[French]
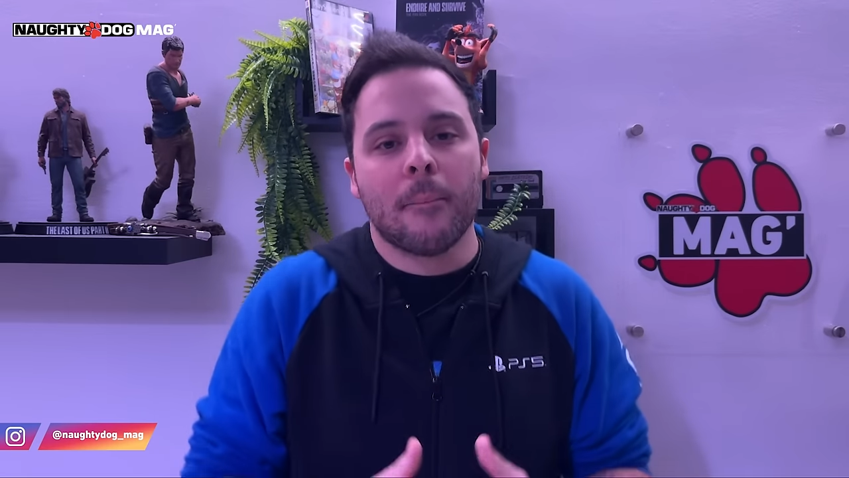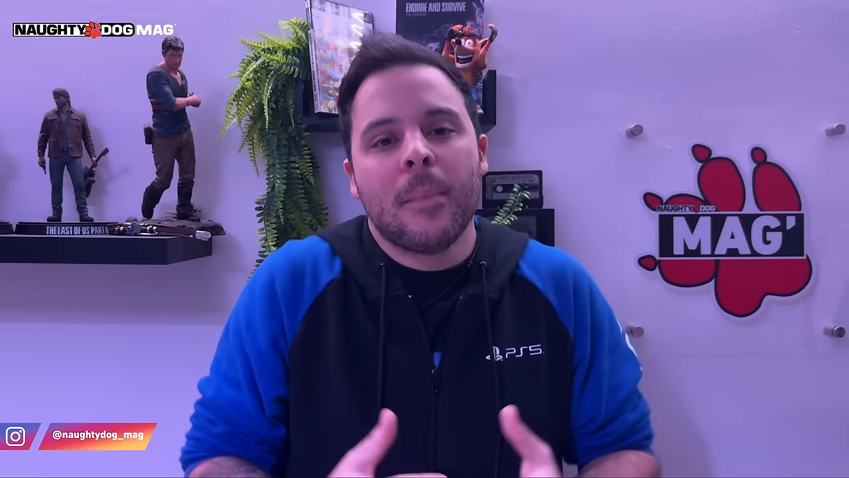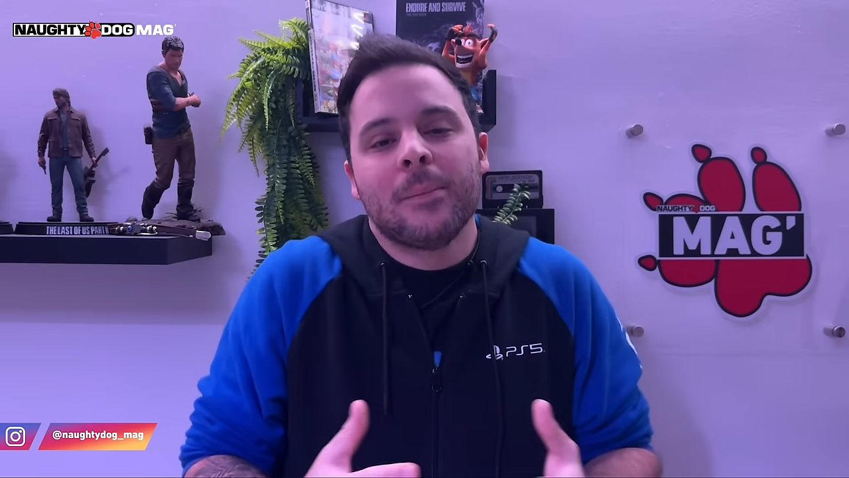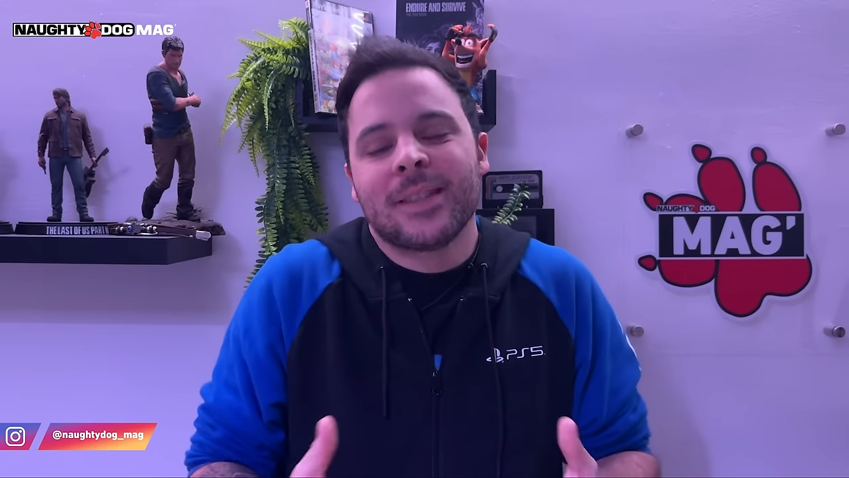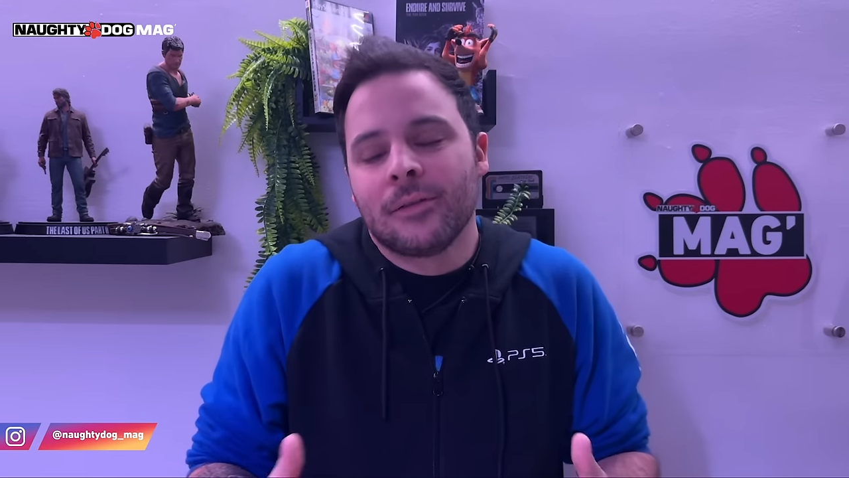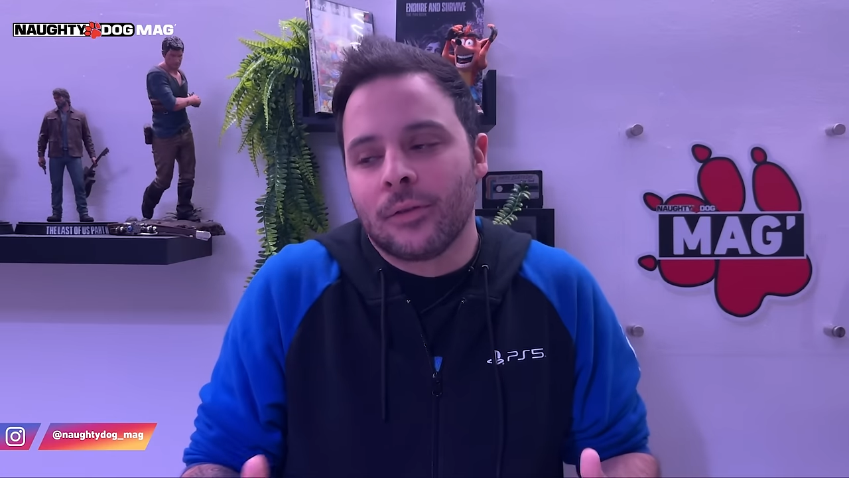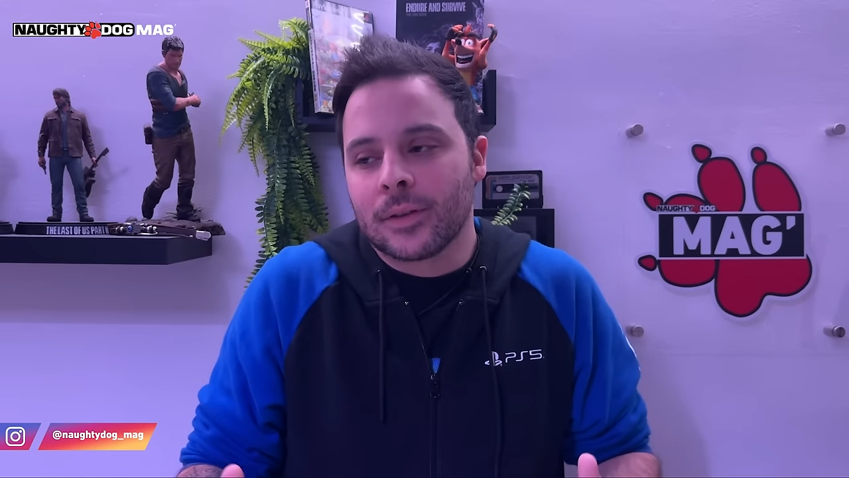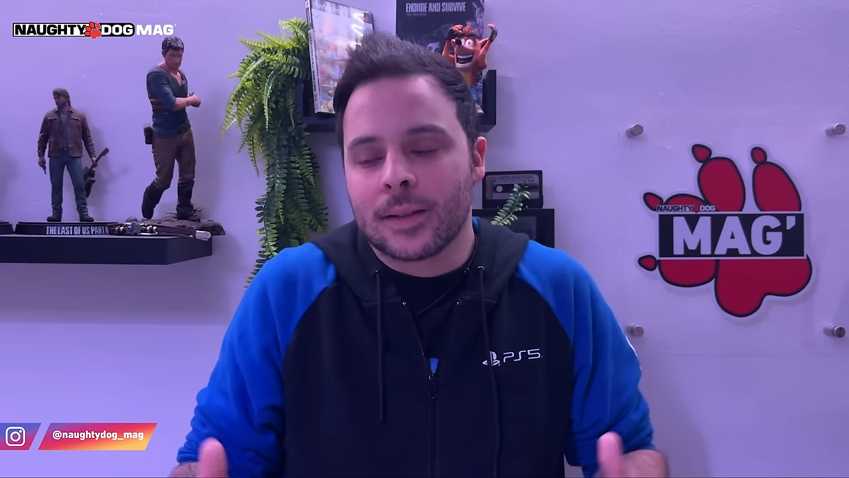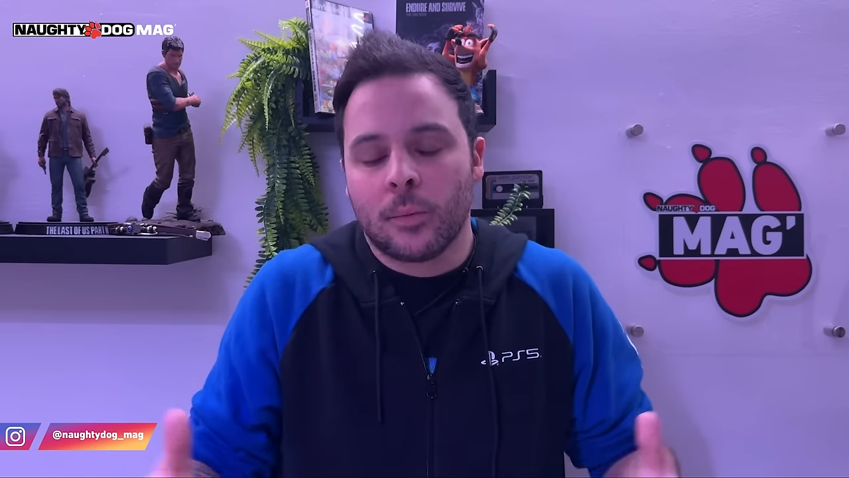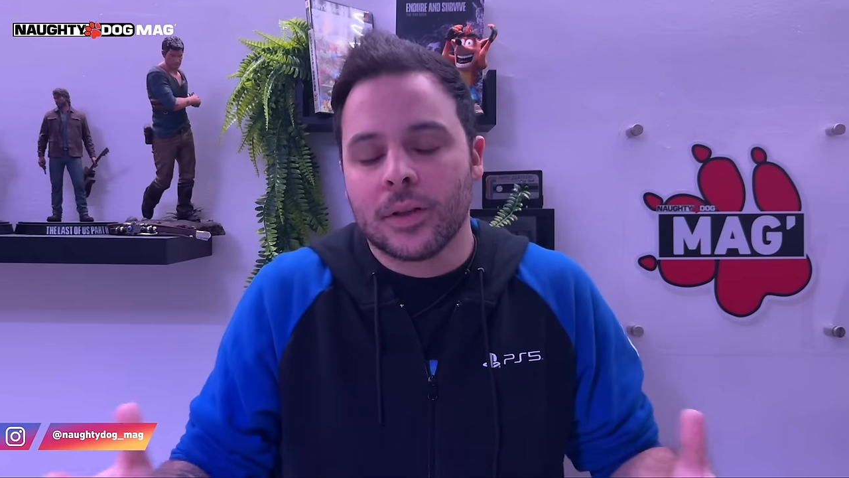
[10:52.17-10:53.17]
même si
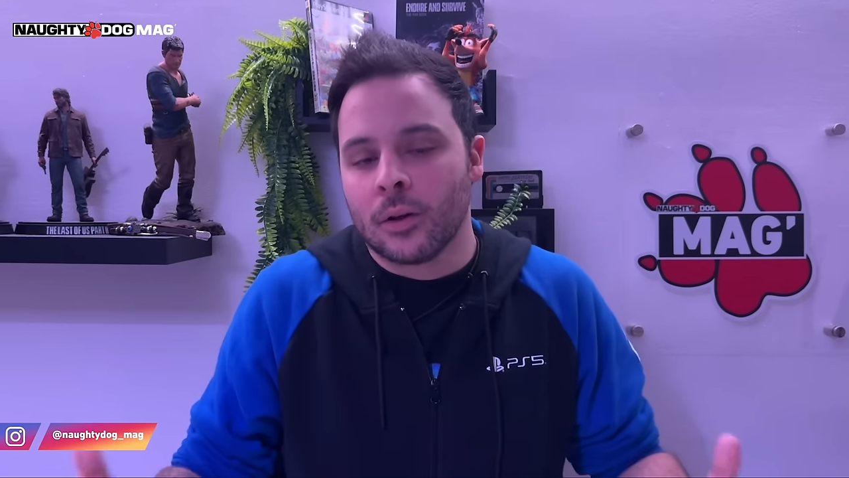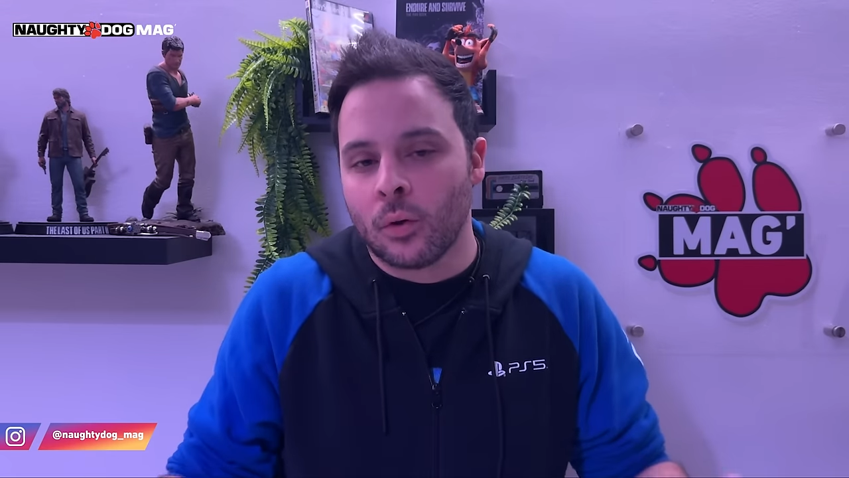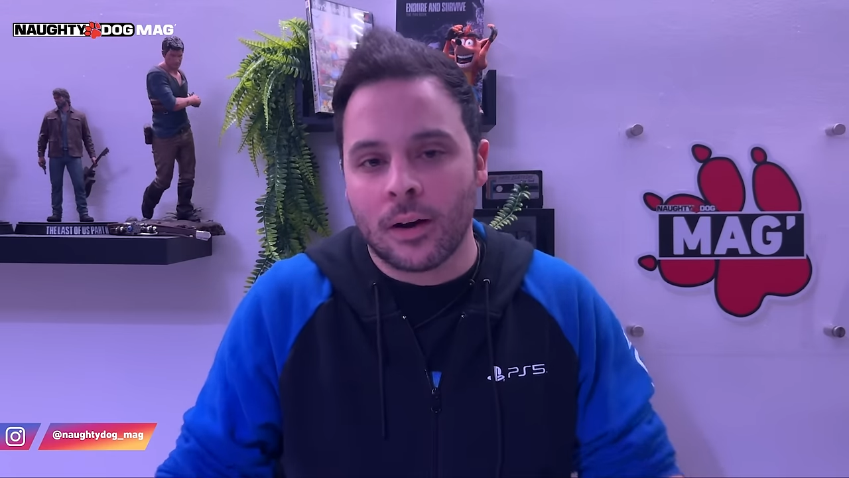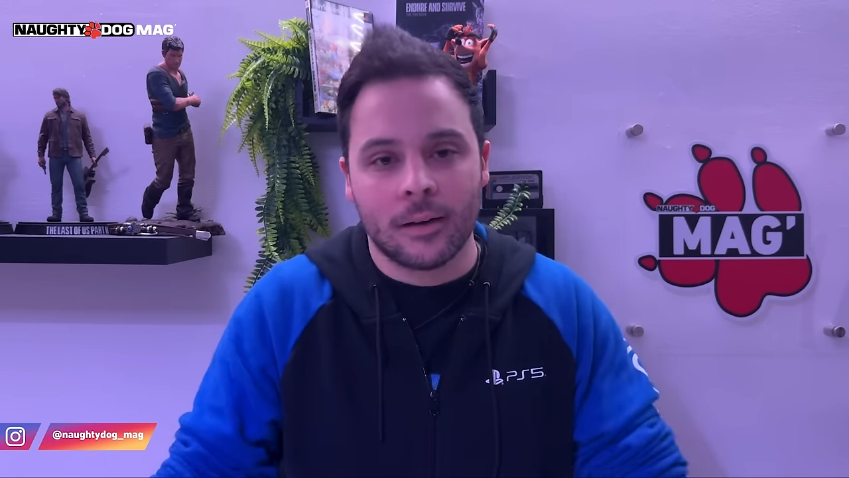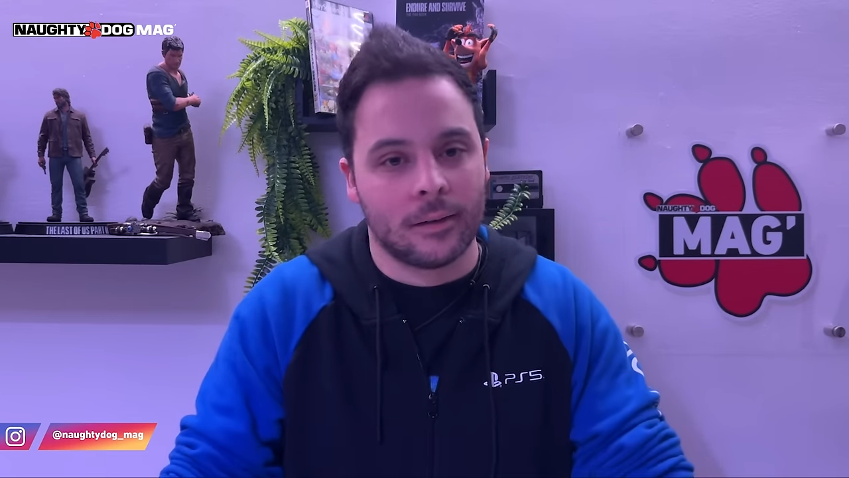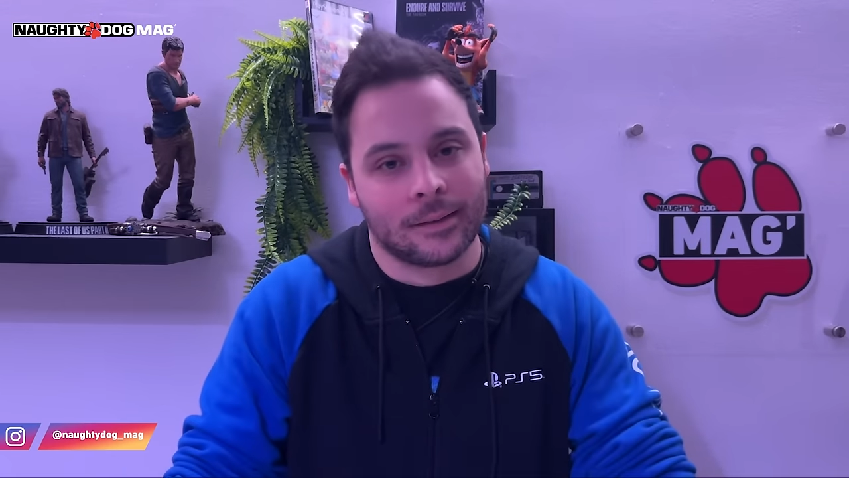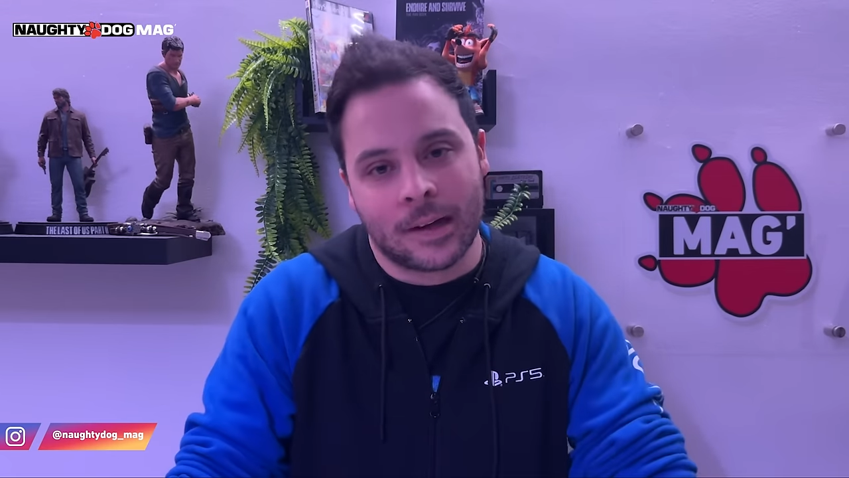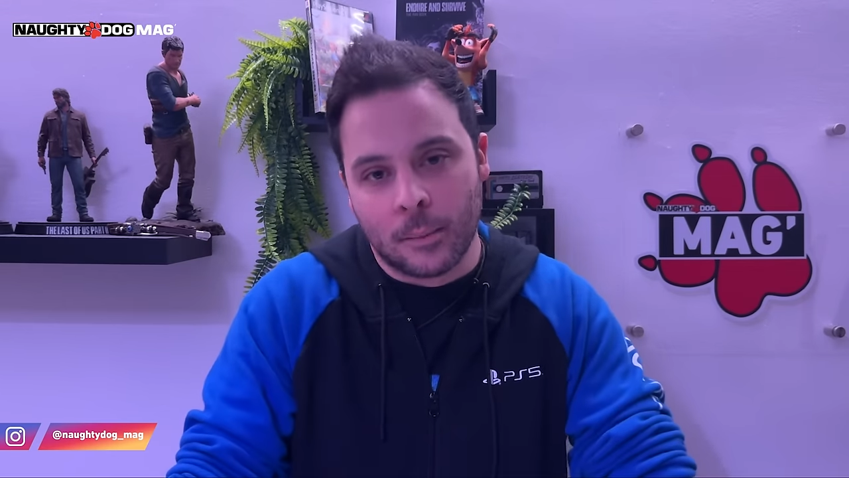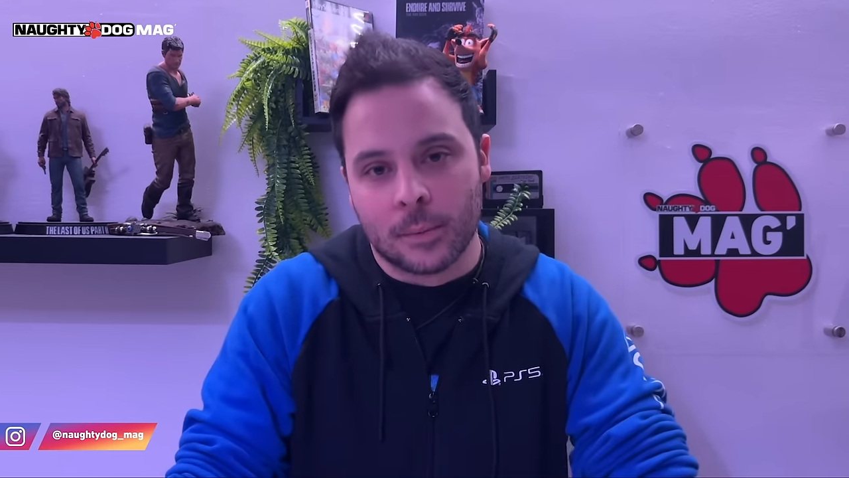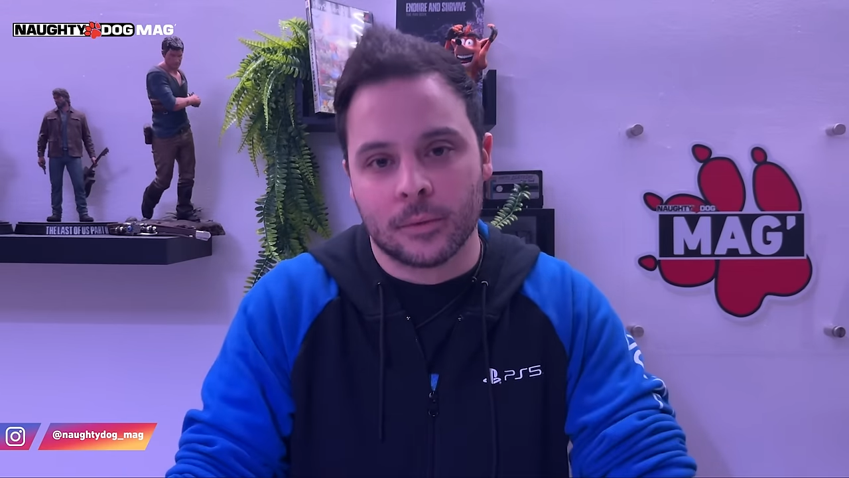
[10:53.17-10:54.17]
forcément il y en aura
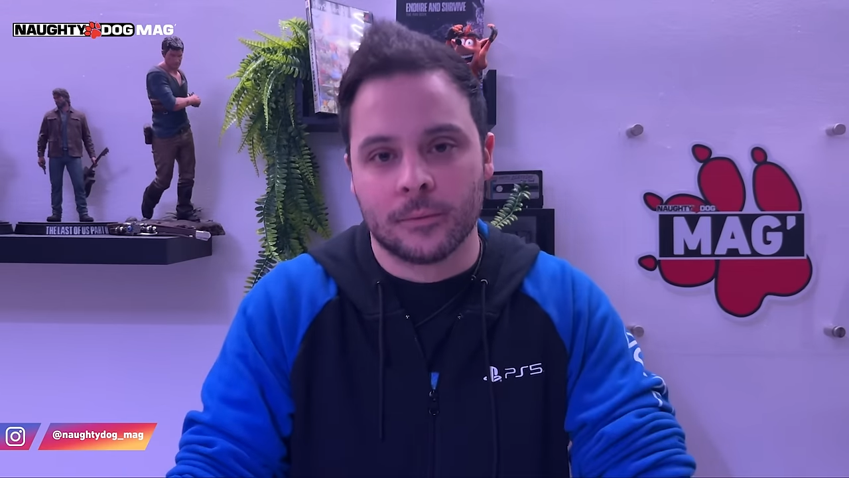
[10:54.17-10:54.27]
quand même.